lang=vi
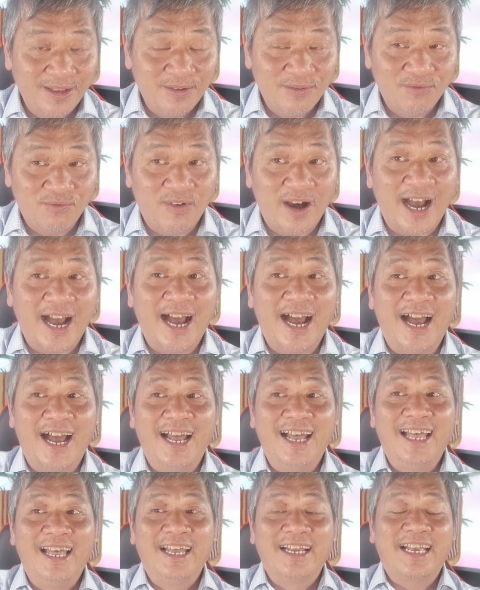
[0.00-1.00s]
và
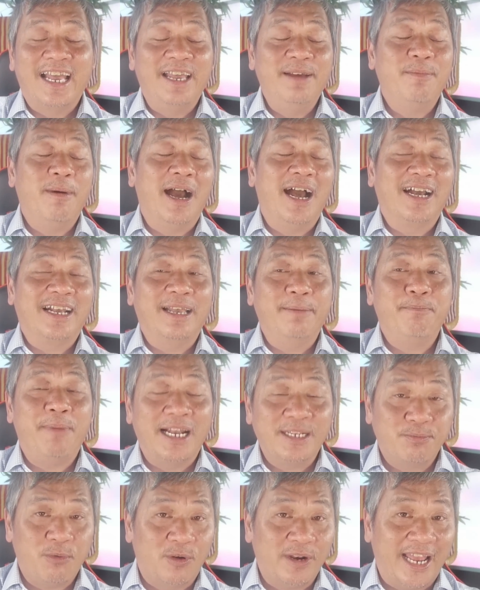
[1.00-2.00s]
cái và cái
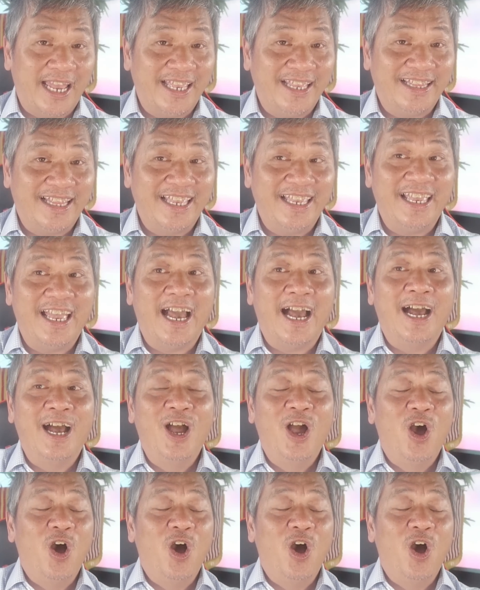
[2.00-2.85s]
passport này thì à,